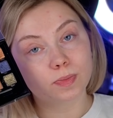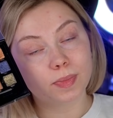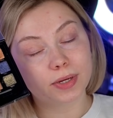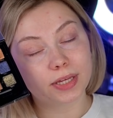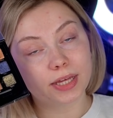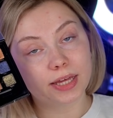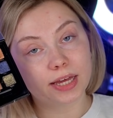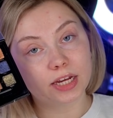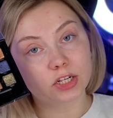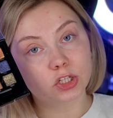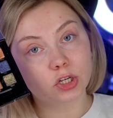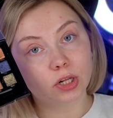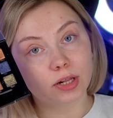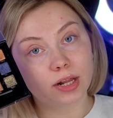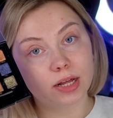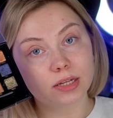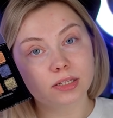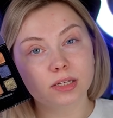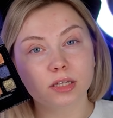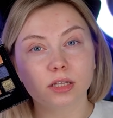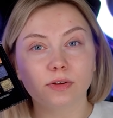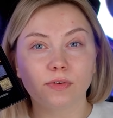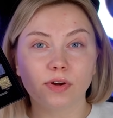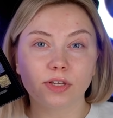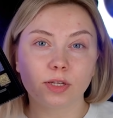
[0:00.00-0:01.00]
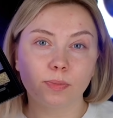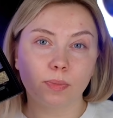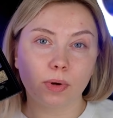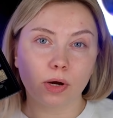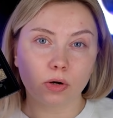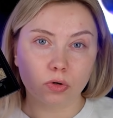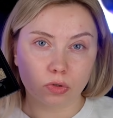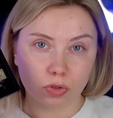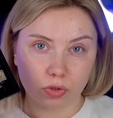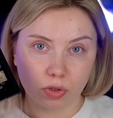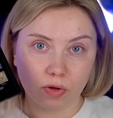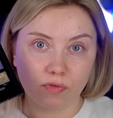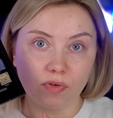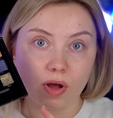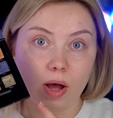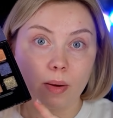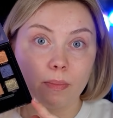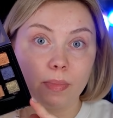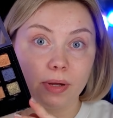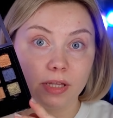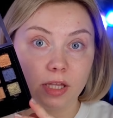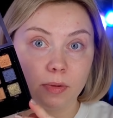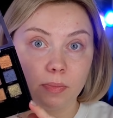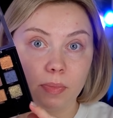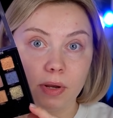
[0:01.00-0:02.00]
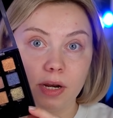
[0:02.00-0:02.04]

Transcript: с макияжа глаз и давайте пару слов об этой